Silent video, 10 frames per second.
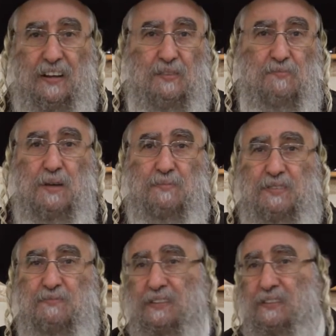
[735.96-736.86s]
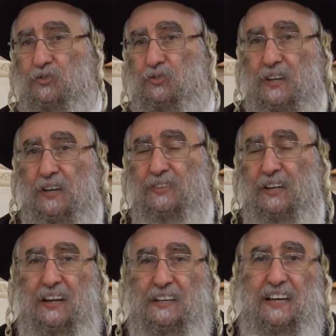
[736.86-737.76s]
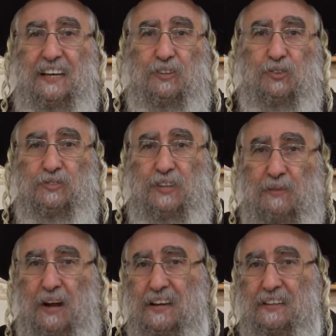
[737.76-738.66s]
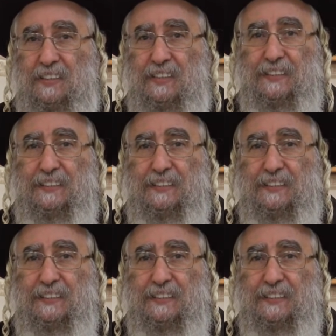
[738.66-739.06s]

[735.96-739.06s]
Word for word: même si maintenant tu viens faire la guerre contre Amalek,